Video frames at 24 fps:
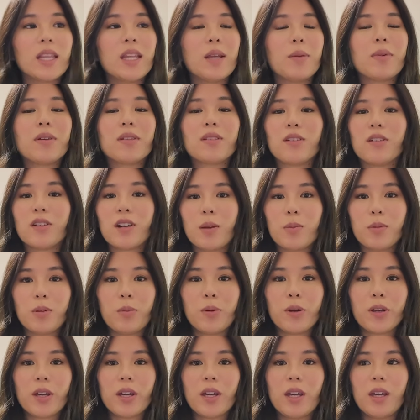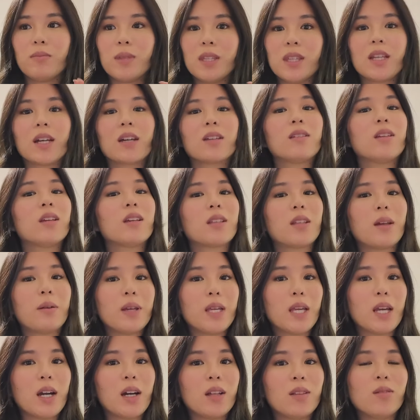demasiado rápido porque mi taxi ya estaba
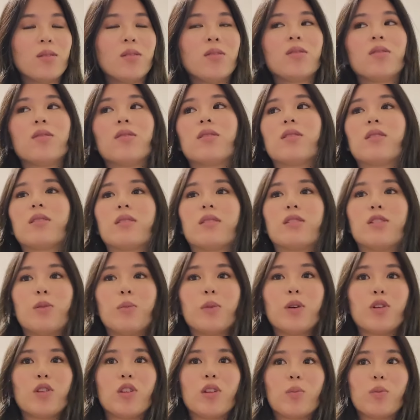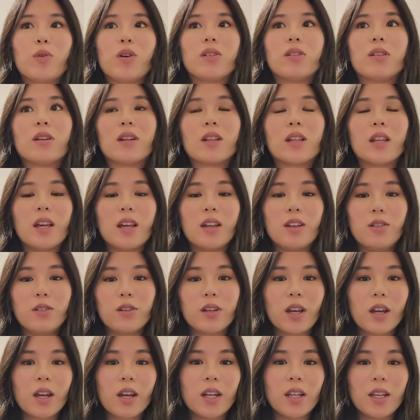llegando, entonces no me dio tiempo de hacer nada de lo
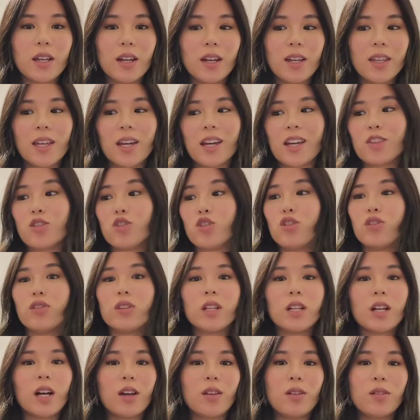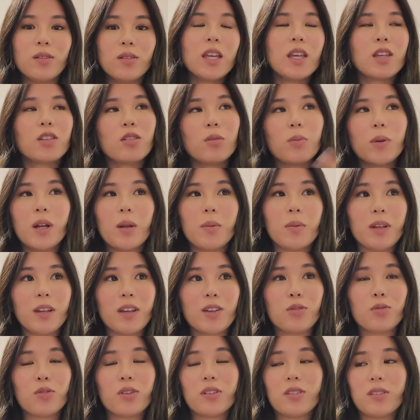que quería y dejé todo tirado. Y eso para mí
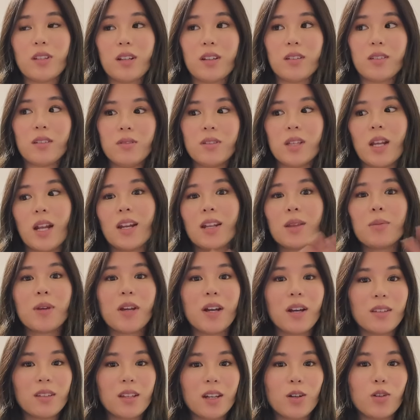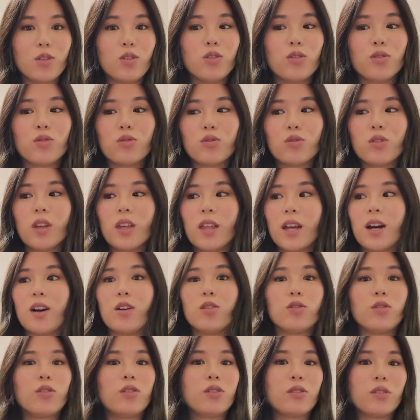es un estrés. Salir de mi casa cuando he
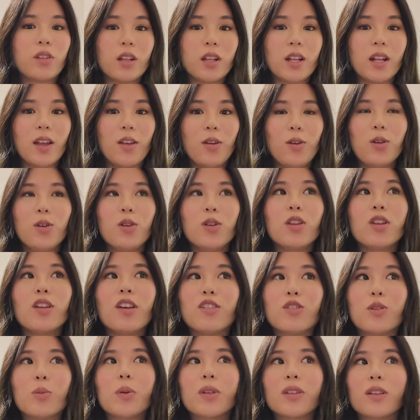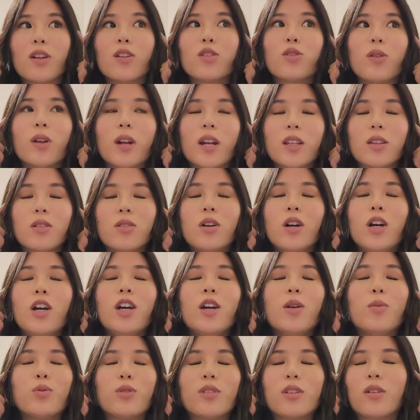dejado todo desordenado, estoy pensando todo el rato,
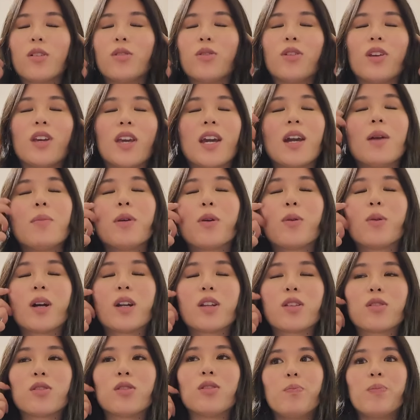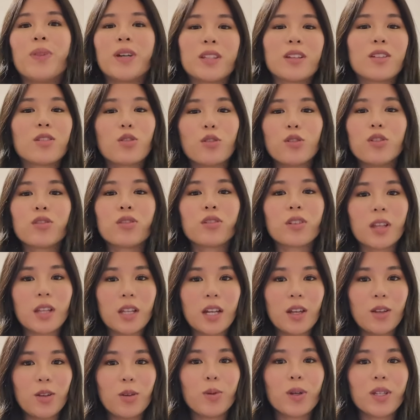pucha, cuando llegue a mi cuarto va a estar todo
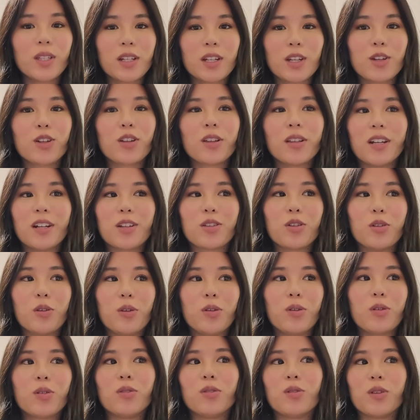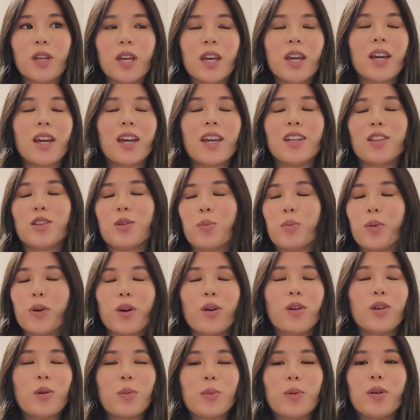desordenado y voy a tener que ordenar todo cuando llegue y no
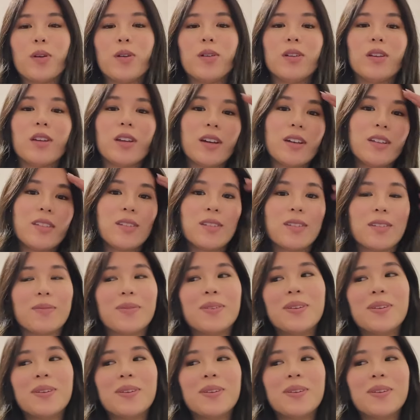puedo y no puedo y ya. No sé.